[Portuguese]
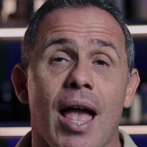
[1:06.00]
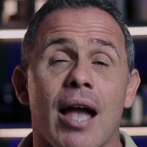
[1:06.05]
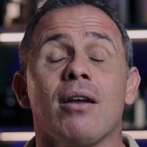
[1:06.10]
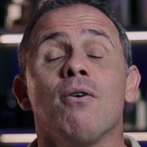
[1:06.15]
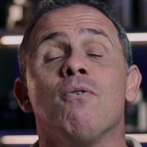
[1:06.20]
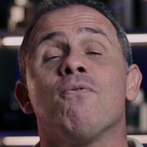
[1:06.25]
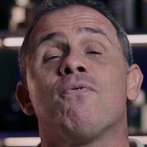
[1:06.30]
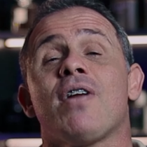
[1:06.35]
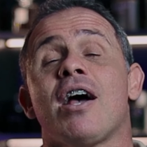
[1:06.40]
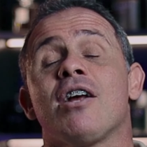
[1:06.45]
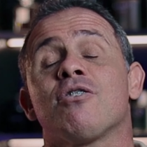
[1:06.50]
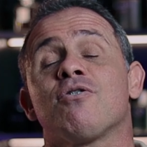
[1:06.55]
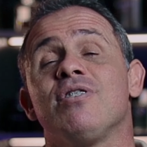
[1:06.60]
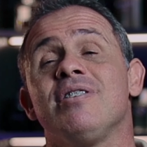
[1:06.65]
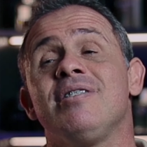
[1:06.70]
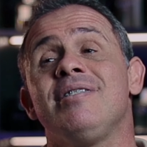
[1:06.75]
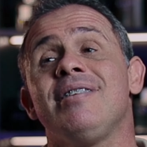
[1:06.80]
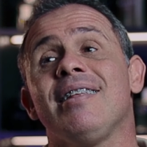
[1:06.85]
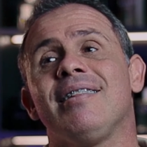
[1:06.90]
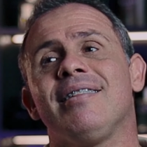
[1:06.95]
é que é um frasco
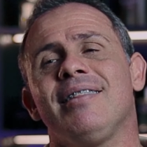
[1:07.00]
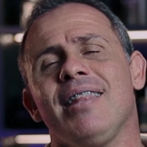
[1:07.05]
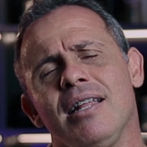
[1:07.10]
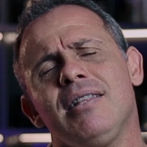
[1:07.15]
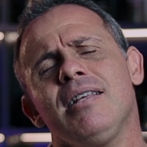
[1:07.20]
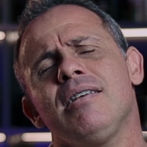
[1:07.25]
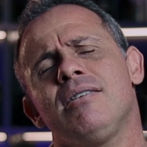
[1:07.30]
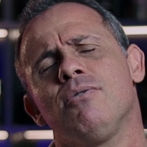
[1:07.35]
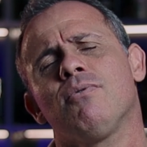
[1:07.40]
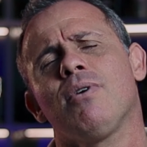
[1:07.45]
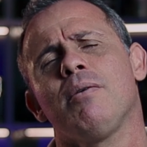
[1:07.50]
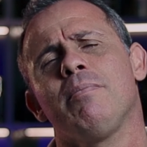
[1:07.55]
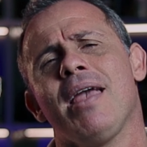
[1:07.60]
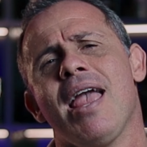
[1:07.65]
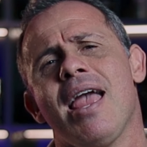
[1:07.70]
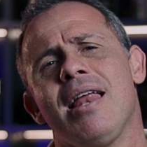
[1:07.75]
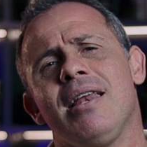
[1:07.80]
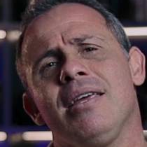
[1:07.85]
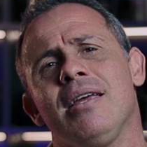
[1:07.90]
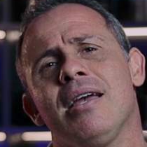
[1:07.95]
de 75
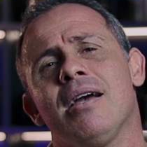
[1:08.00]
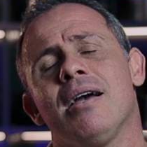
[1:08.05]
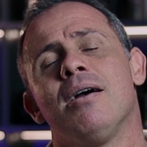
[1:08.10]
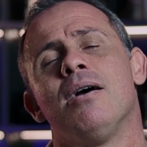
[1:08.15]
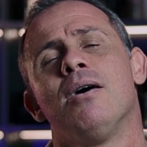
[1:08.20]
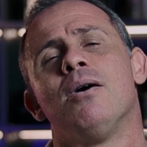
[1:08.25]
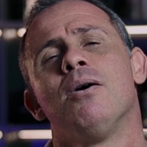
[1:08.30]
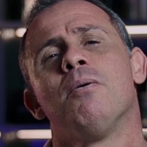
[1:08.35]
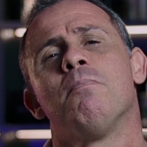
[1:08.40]
ml